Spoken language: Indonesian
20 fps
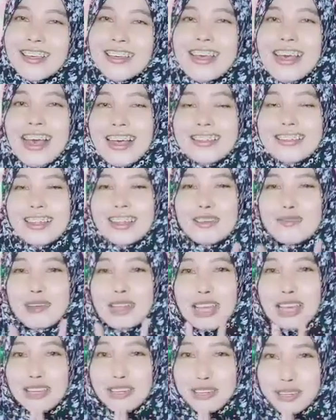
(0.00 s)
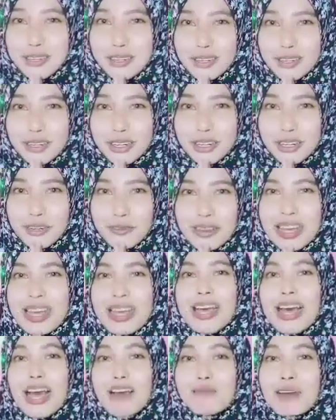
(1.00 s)
Assalamualaikum.
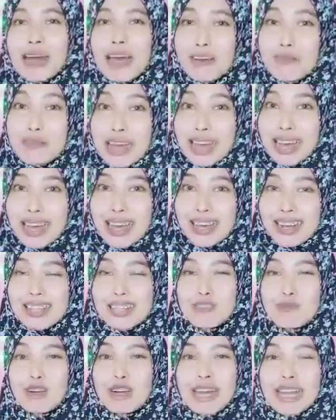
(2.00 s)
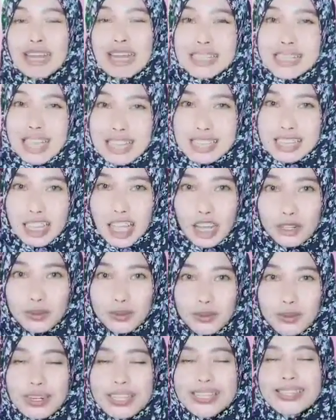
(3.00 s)
Apa kabar? Semoga kalian sehat selalu.
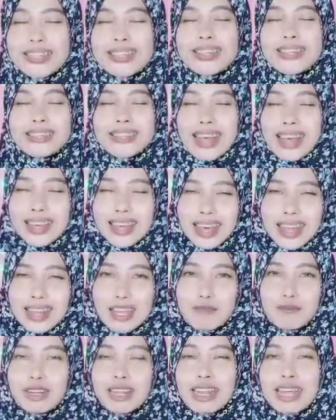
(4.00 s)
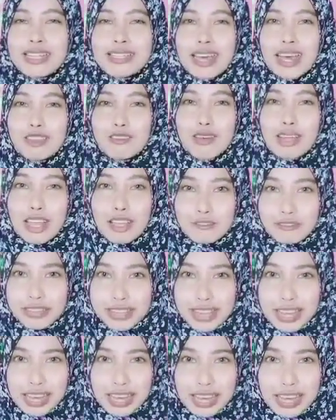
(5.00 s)
Di sini saya alhamdulillah sehat
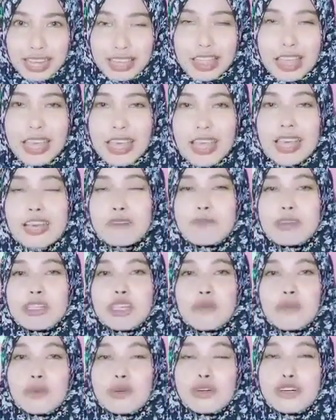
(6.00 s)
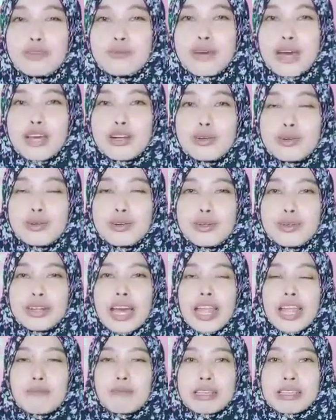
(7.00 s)
walafiat. Meskipun baru dalam
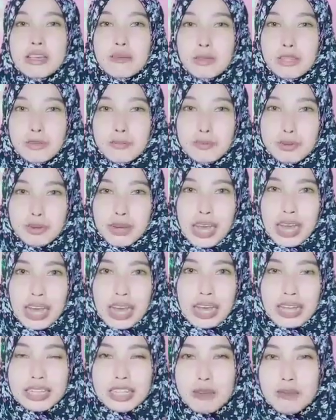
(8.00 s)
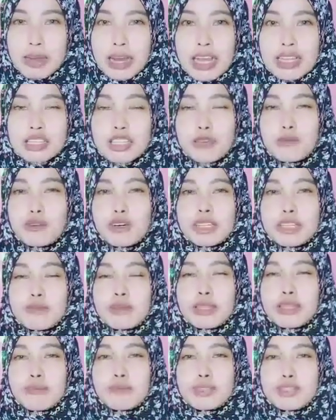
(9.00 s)
masa penyembuhan, terima kasih buat teman-teman
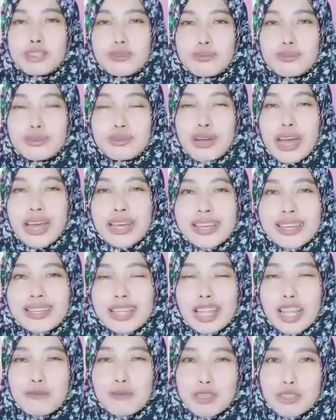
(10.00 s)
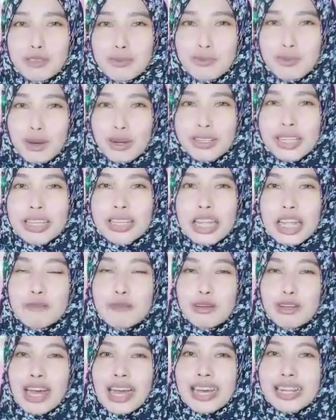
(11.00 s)
semua yang telah mensupport dan telah mendoakan
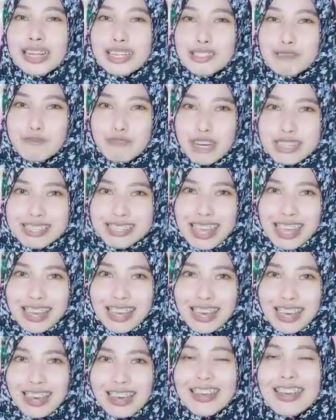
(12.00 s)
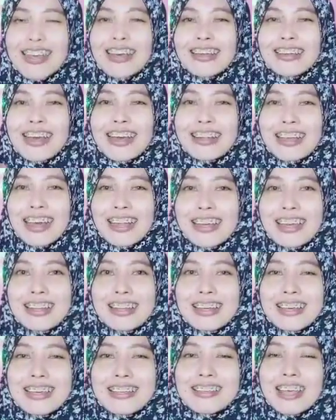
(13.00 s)
kesembuhan saya. Dan kali ini saya
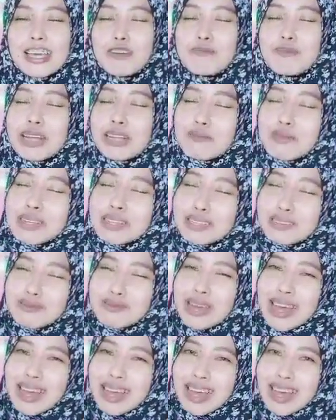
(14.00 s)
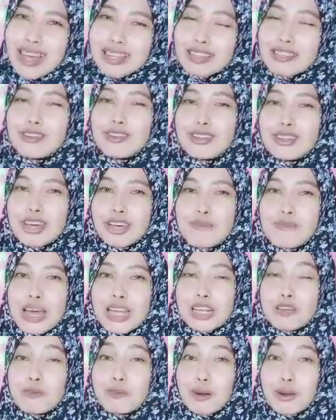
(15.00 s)
kembali bersemangat untuk kembali program
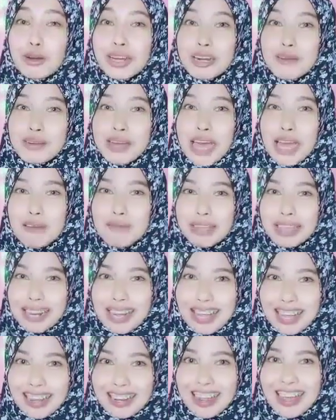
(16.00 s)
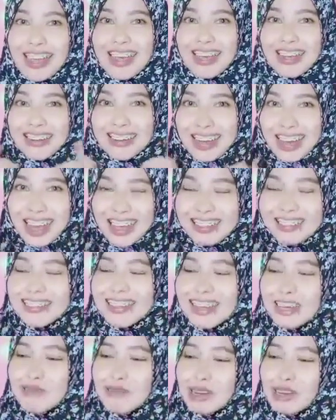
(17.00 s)
kehamilan dan saya
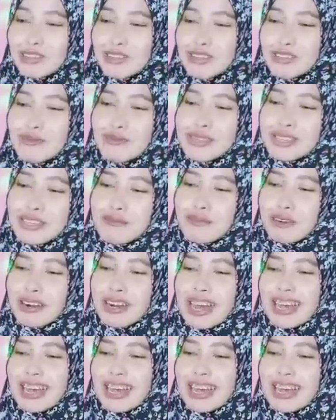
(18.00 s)
mengkonsumsi produk ini.